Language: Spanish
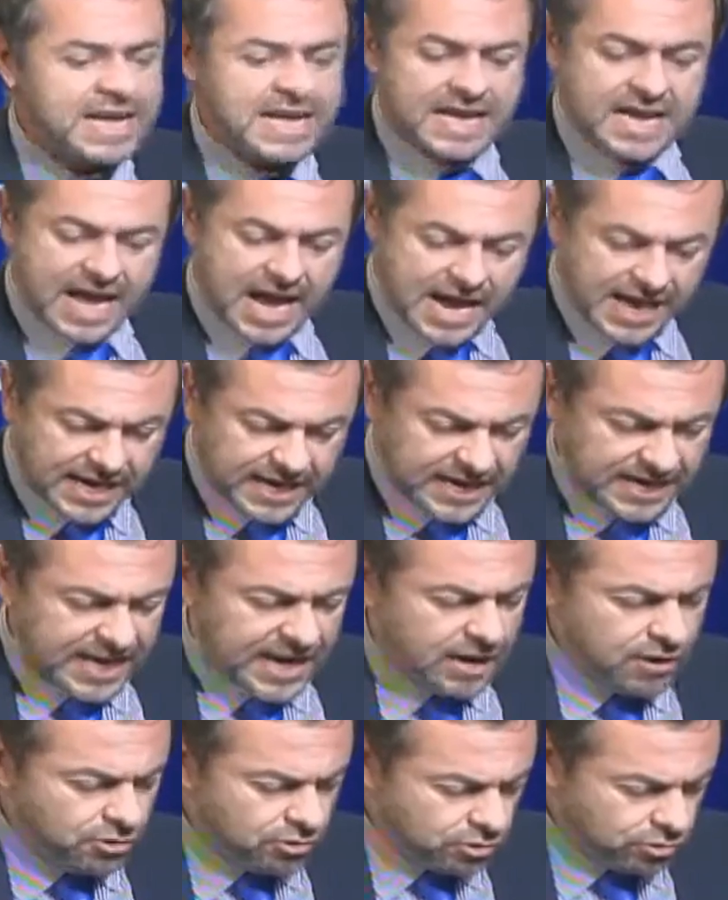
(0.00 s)
han
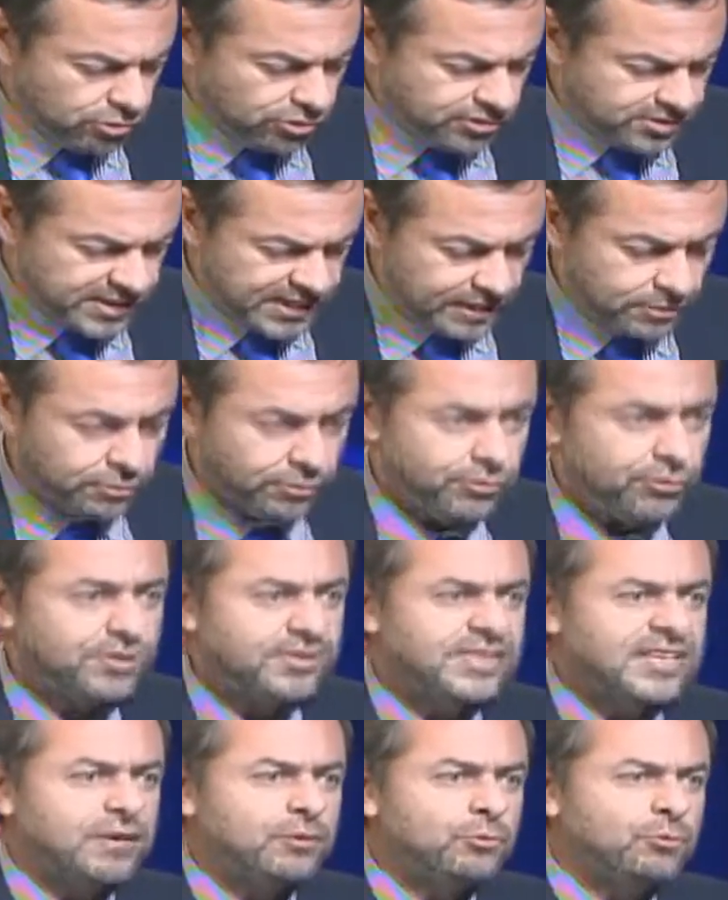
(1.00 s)
creado consejos donde se
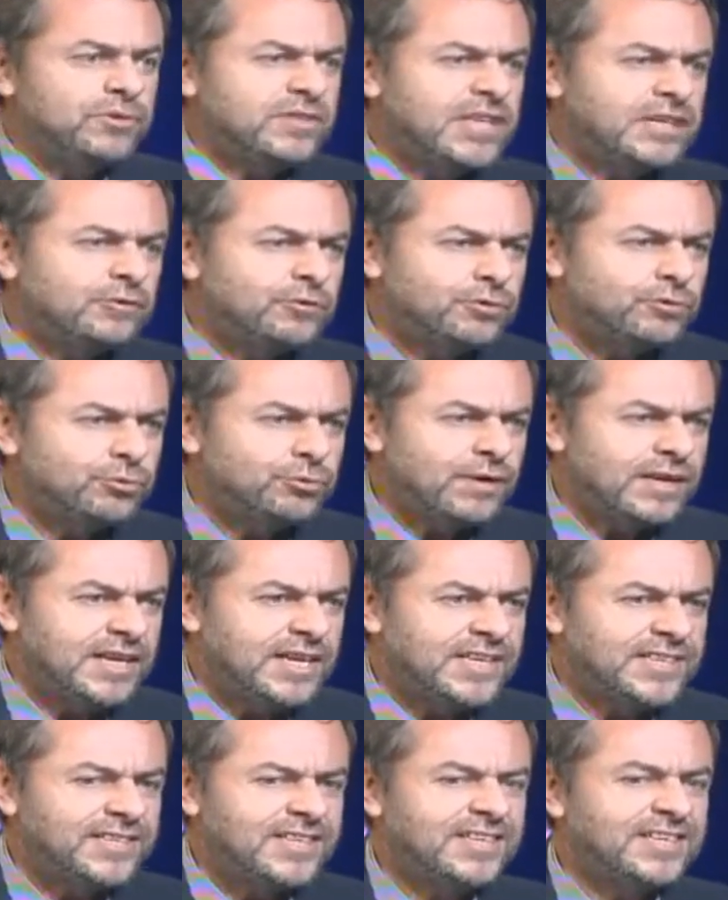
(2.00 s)
juntan con sus
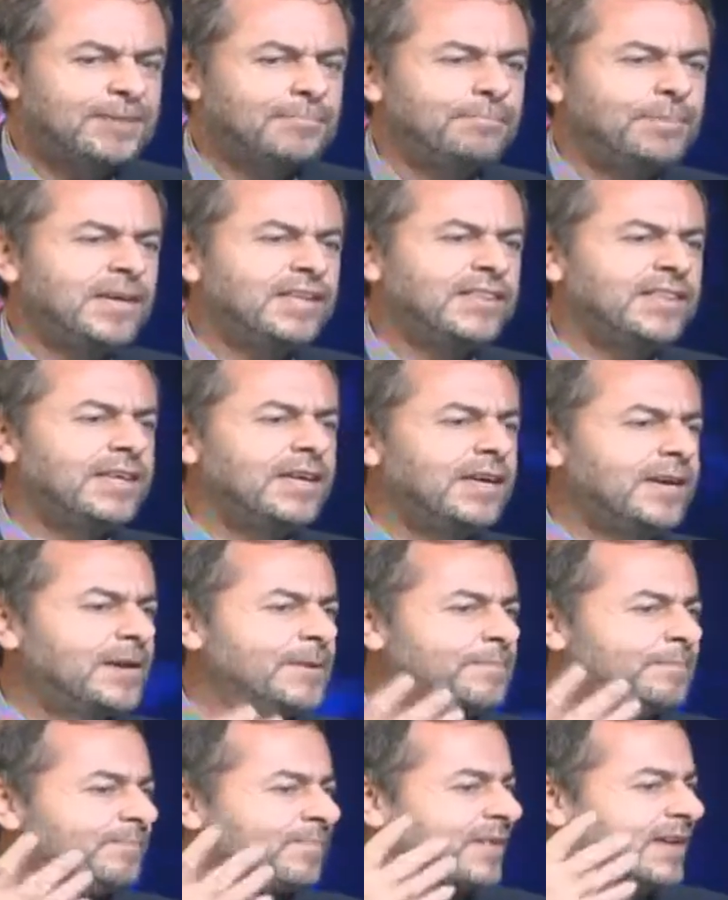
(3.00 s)
clientes y en vez de
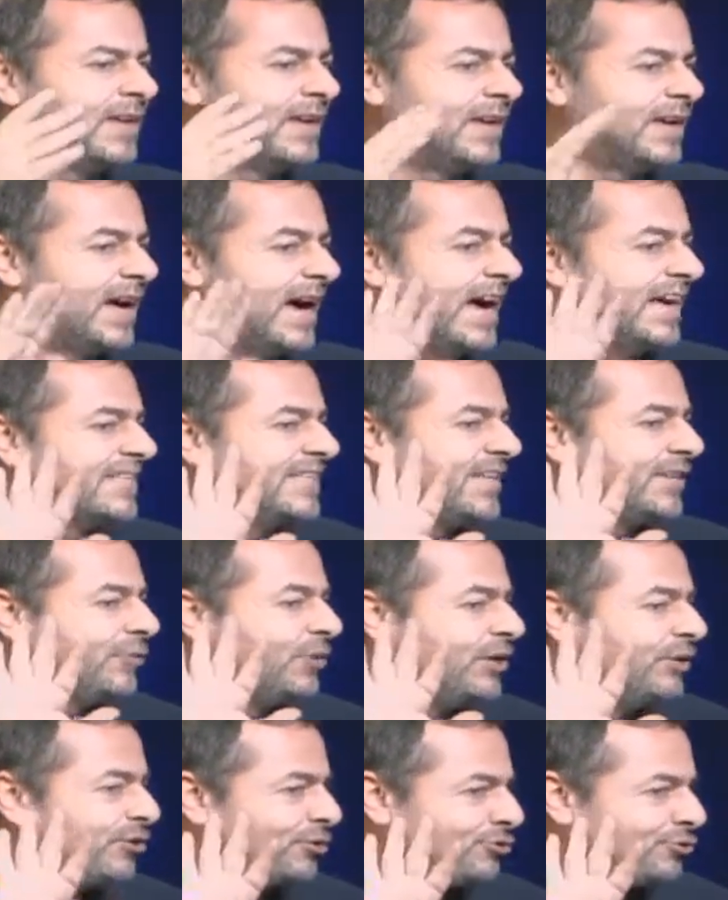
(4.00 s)
hacer
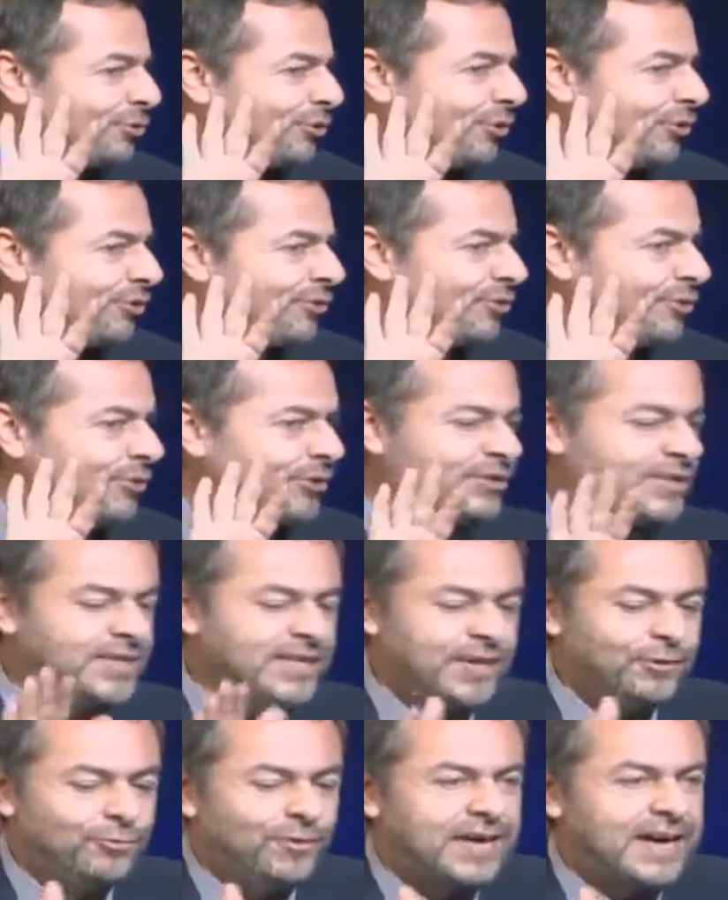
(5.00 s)
oído sordo o tener
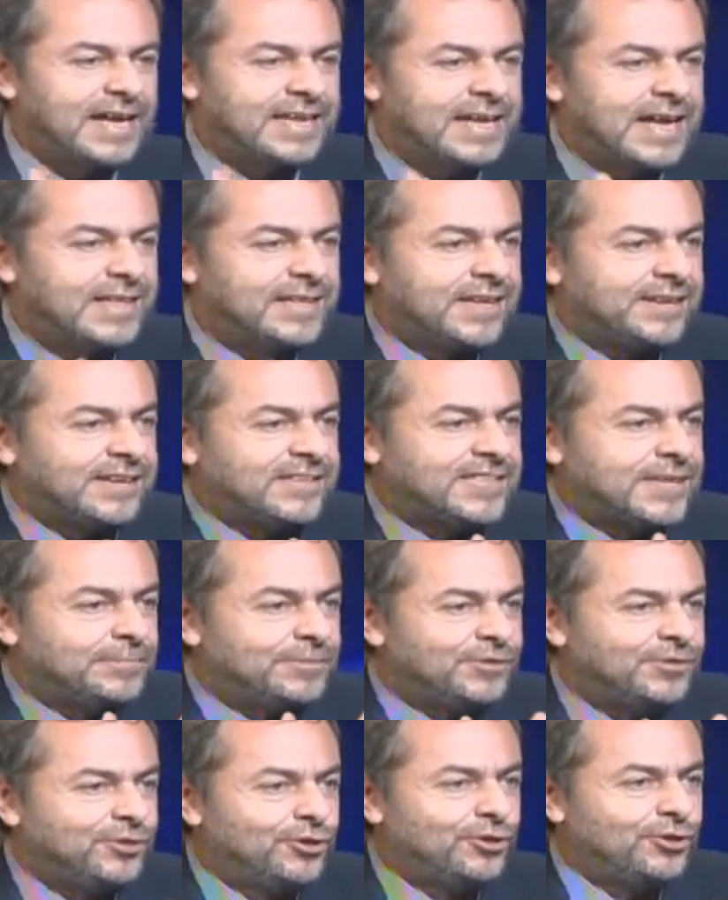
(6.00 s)
un canal de
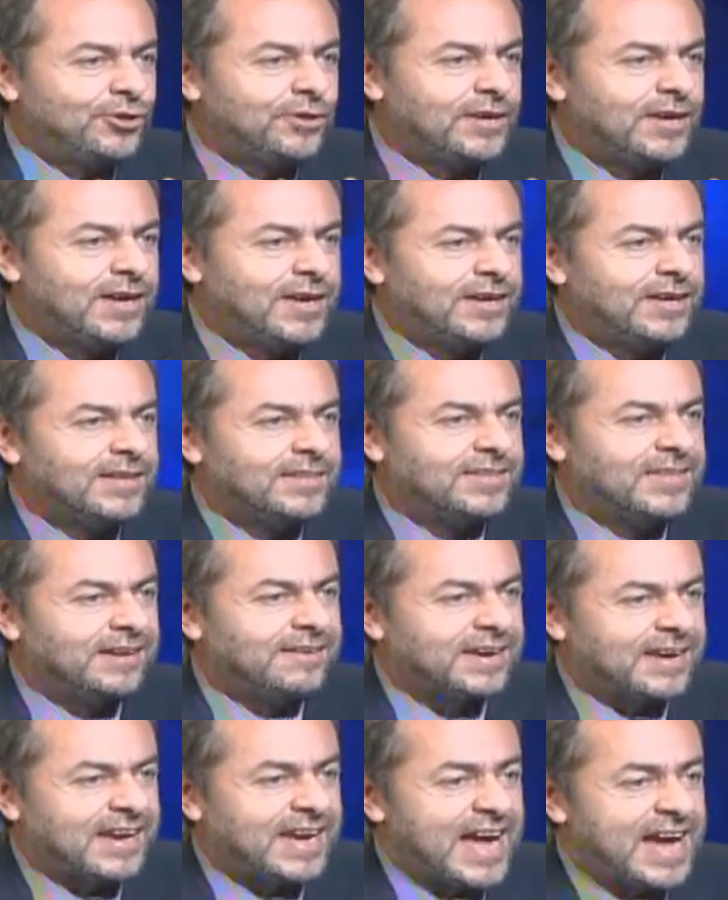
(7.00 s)
recepción de
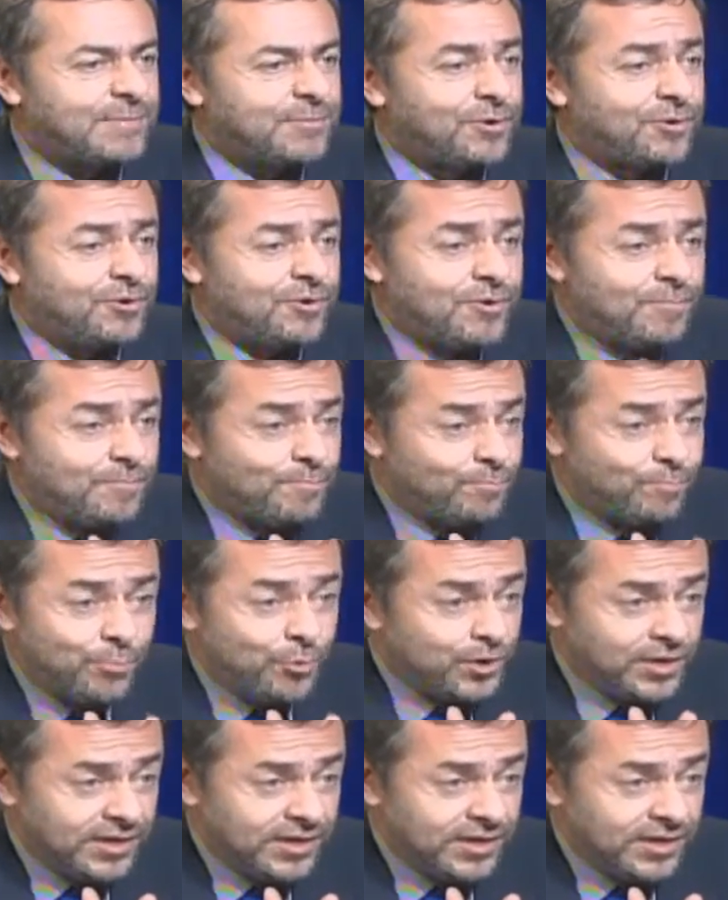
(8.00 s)
reclamo muy